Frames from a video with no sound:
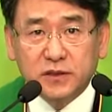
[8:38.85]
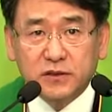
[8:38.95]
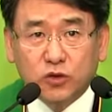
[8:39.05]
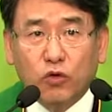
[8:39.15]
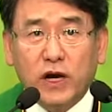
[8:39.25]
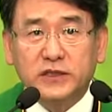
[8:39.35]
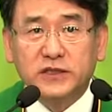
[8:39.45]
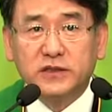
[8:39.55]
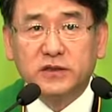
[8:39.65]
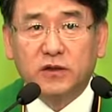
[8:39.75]

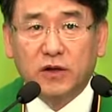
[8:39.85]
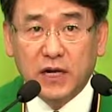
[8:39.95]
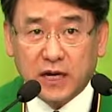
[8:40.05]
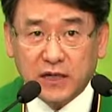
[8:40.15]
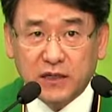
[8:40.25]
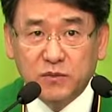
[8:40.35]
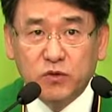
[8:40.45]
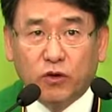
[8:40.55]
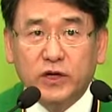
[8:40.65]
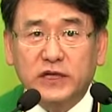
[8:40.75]
좋아하시는 거, 하나님이
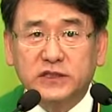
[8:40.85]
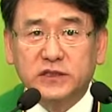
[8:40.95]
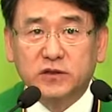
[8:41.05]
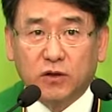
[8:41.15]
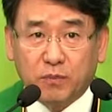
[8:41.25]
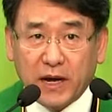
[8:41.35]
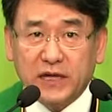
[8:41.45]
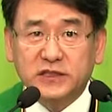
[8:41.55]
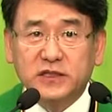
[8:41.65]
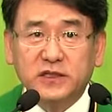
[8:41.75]
원하시는 거,
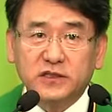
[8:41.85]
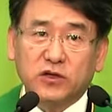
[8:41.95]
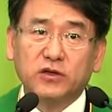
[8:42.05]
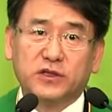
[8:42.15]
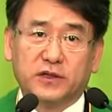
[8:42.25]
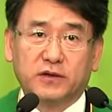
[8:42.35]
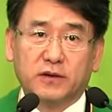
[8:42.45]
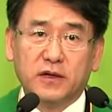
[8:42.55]
바라시는 게 선이에요.